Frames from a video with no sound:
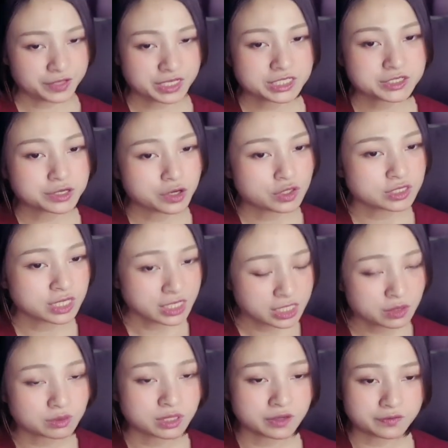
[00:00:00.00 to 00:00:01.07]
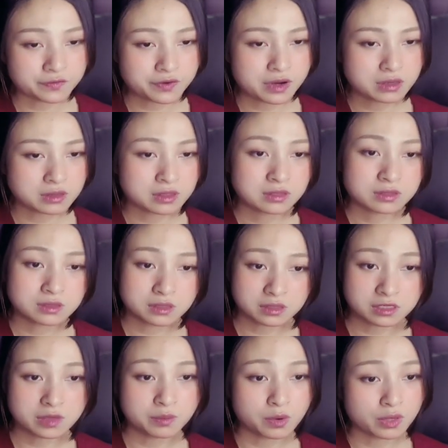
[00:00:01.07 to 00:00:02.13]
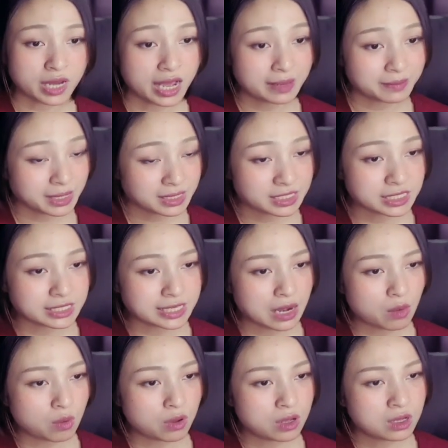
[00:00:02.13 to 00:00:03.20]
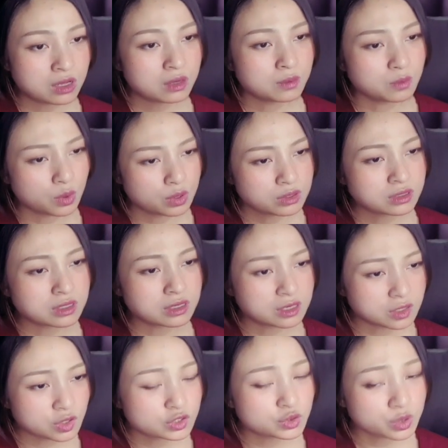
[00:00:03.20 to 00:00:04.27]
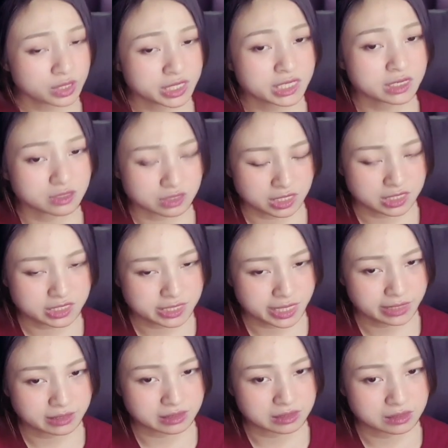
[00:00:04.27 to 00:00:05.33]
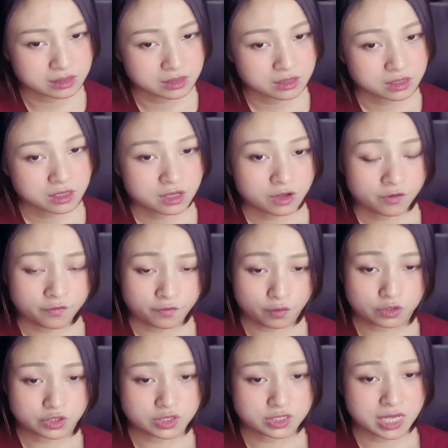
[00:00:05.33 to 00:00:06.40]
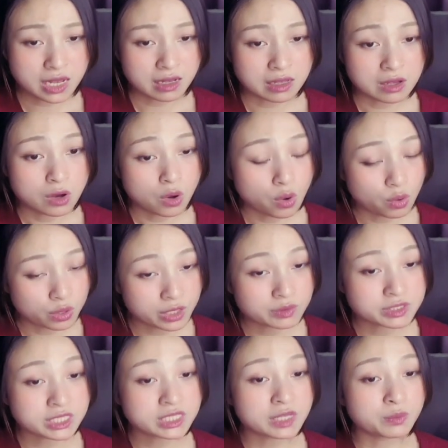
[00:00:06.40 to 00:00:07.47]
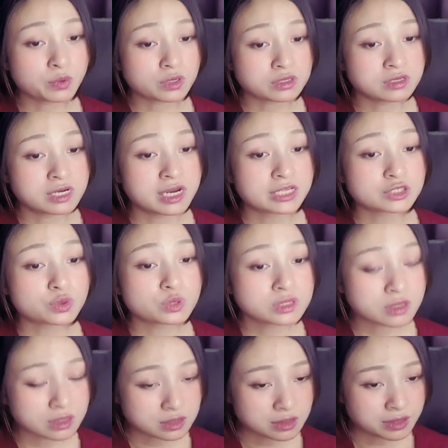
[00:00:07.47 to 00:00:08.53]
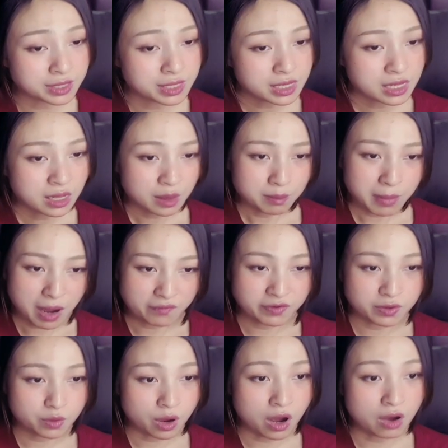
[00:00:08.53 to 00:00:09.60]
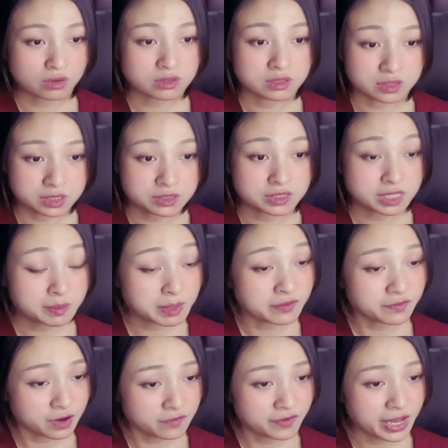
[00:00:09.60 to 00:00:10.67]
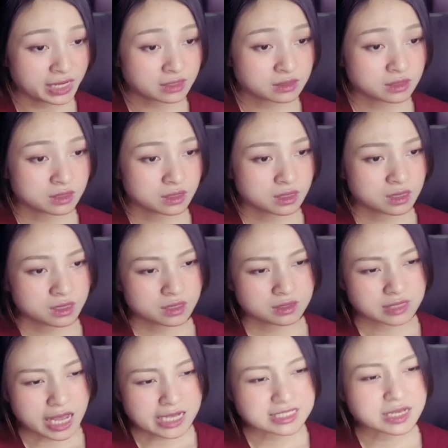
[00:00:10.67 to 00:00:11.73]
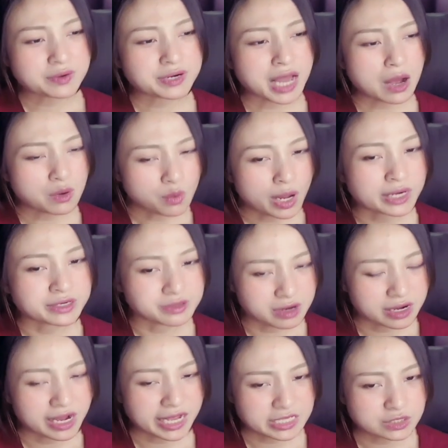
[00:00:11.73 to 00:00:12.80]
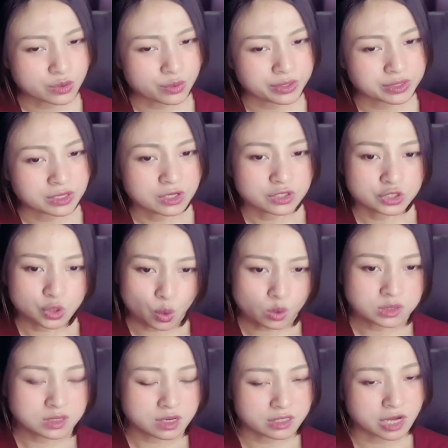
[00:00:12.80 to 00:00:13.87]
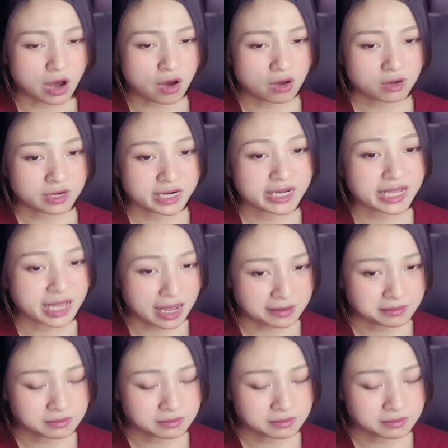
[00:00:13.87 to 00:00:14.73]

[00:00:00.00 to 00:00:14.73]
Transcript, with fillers: dưới có rất nhiều thần vương từng người một hai mắt nhìn nhau mỗi người hơi có chút nghi ngờ nhân sinh vốn cho rằng hồ kiều sẽ tìm một người là chỗ dựa tới bảo vật của họ thực sự sẽ bị vơ vét tại sao náo loạn nửa ngày rồi chỗ dựa đó lại đánh hắn